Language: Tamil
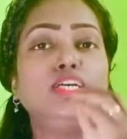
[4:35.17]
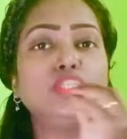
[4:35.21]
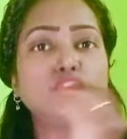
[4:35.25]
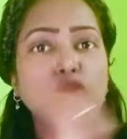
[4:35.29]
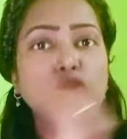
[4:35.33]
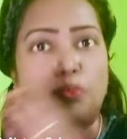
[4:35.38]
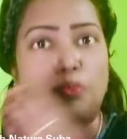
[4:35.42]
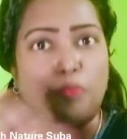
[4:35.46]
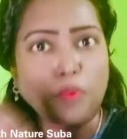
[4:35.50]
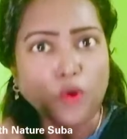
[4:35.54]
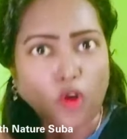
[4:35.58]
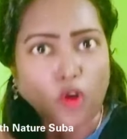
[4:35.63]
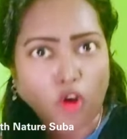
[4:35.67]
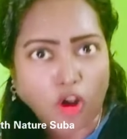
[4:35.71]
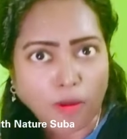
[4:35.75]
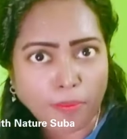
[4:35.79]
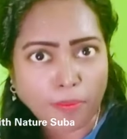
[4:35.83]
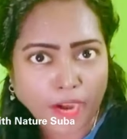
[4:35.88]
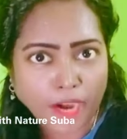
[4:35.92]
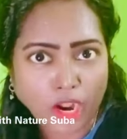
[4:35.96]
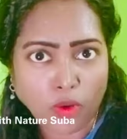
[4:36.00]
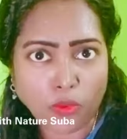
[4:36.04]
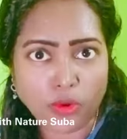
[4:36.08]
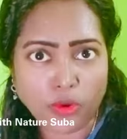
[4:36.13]
ஸோ
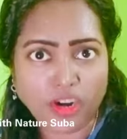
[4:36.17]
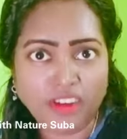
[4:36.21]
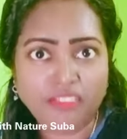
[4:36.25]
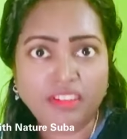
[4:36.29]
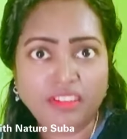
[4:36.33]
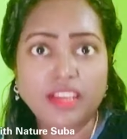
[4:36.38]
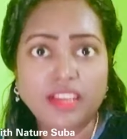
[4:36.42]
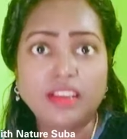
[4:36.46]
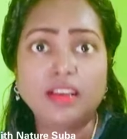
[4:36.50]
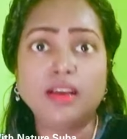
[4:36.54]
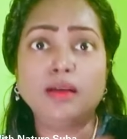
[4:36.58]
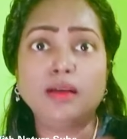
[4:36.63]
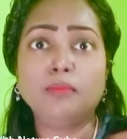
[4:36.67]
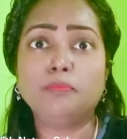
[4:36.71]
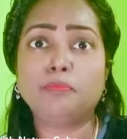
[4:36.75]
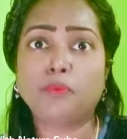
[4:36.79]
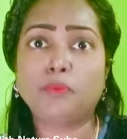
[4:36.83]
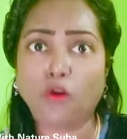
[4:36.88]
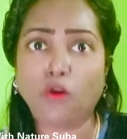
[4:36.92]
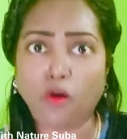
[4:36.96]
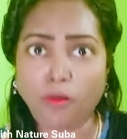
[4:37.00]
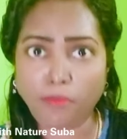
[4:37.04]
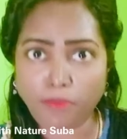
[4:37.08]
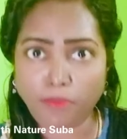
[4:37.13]
ப்ராப்பராக உணவிடுங்க
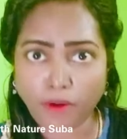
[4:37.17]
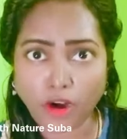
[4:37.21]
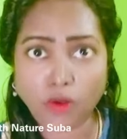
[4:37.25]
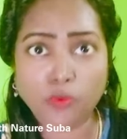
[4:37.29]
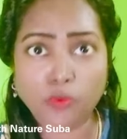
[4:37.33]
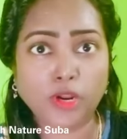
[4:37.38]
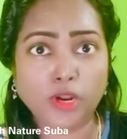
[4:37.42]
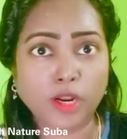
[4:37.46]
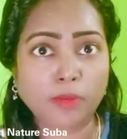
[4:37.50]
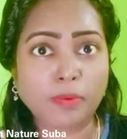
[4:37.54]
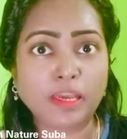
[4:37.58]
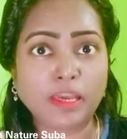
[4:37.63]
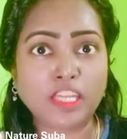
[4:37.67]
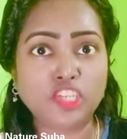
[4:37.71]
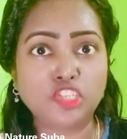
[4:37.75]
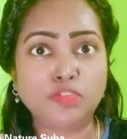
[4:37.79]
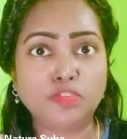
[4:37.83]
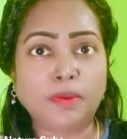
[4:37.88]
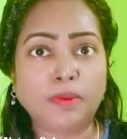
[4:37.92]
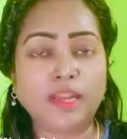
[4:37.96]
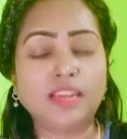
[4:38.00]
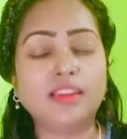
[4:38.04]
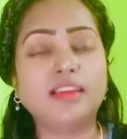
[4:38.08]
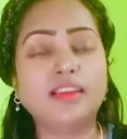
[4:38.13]
ப்ராப்பராக உடற்பயிற்சி
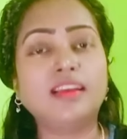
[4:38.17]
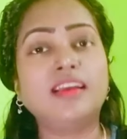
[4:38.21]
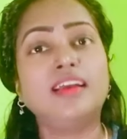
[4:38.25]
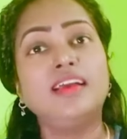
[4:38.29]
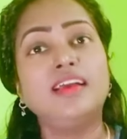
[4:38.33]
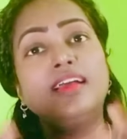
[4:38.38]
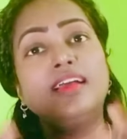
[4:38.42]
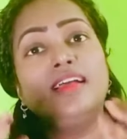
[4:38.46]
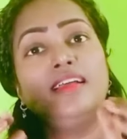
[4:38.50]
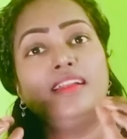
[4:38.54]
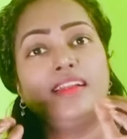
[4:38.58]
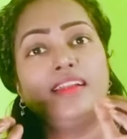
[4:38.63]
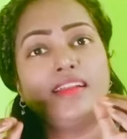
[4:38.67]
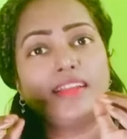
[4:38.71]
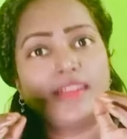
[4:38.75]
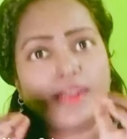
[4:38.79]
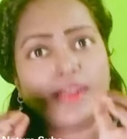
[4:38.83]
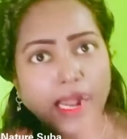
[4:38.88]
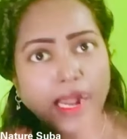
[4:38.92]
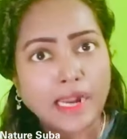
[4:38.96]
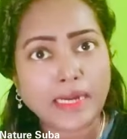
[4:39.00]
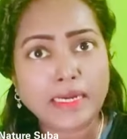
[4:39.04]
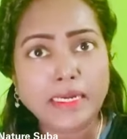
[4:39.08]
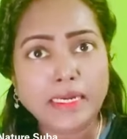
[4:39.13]
பண்ணுங்கள்
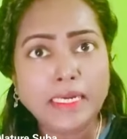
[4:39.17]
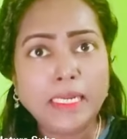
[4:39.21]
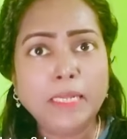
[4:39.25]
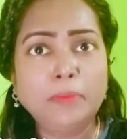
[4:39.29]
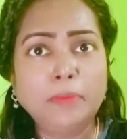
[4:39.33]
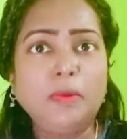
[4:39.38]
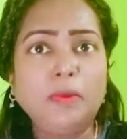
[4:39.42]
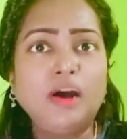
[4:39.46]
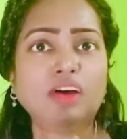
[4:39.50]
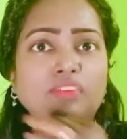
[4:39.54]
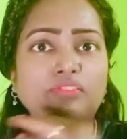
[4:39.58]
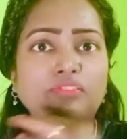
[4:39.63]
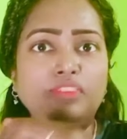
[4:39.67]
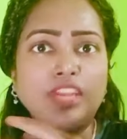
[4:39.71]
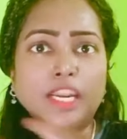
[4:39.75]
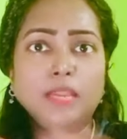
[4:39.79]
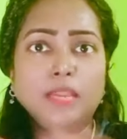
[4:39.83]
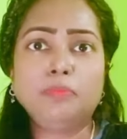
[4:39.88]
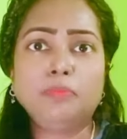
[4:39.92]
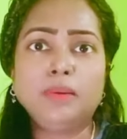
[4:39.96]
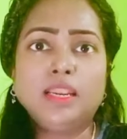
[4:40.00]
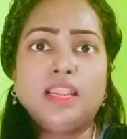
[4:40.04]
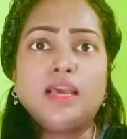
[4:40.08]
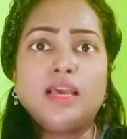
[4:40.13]
கண்டிப்பாக
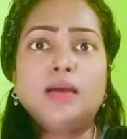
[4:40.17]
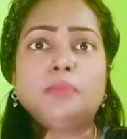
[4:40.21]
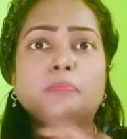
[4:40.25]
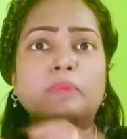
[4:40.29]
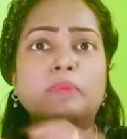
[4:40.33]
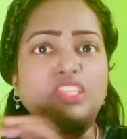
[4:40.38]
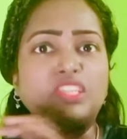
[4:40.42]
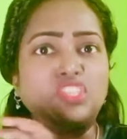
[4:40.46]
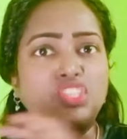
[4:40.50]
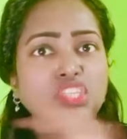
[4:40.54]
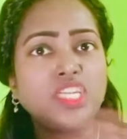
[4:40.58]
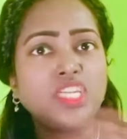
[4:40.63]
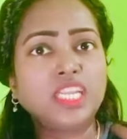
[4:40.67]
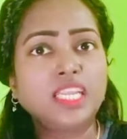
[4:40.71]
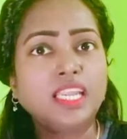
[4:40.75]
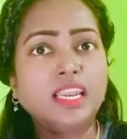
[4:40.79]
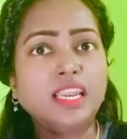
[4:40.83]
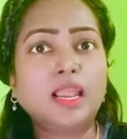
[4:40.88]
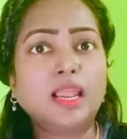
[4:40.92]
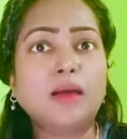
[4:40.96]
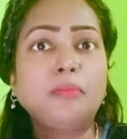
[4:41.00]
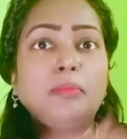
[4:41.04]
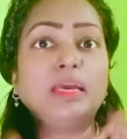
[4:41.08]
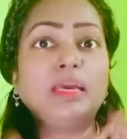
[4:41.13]
விரைப்பில் பிரச்சனை
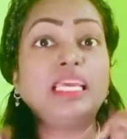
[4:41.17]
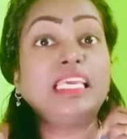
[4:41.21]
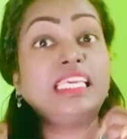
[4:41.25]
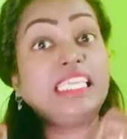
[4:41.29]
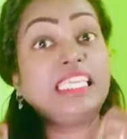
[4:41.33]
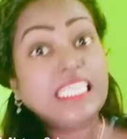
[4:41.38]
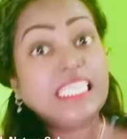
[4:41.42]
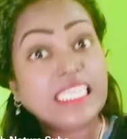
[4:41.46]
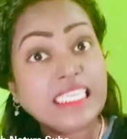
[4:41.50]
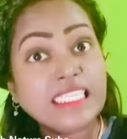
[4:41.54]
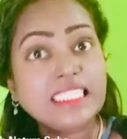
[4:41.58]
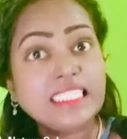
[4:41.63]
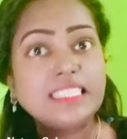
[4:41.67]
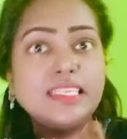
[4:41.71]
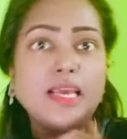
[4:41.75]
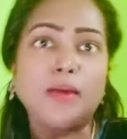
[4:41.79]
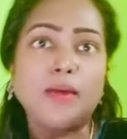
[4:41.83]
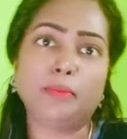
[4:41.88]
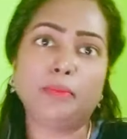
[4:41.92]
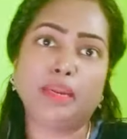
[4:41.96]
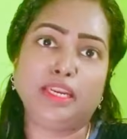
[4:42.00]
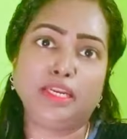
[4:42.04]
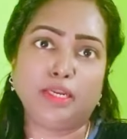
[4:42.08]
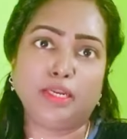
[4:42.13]
இல்லாமல்
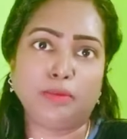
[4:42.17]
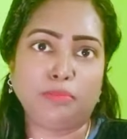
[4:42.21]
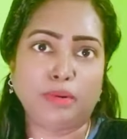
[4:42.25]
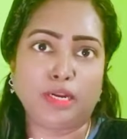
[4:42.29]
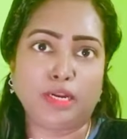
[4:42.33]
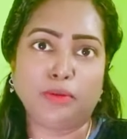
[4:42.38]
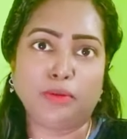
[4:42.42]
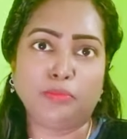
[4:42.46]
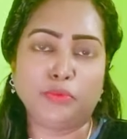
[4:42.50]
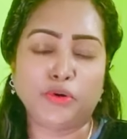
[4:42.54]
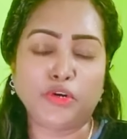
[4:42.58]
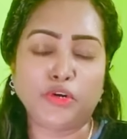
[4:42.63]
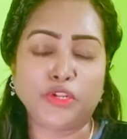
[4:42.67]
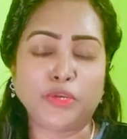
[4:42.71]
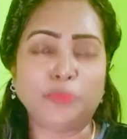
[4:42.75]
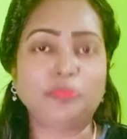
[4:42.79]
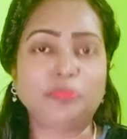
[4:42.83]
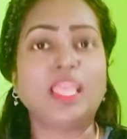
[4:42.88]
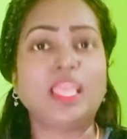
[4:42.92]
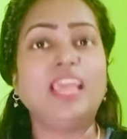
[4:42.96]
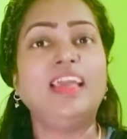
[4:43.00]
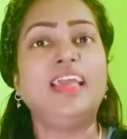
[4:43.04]
ஈஸியாக மெயின்டைன் பண்ண முடியும்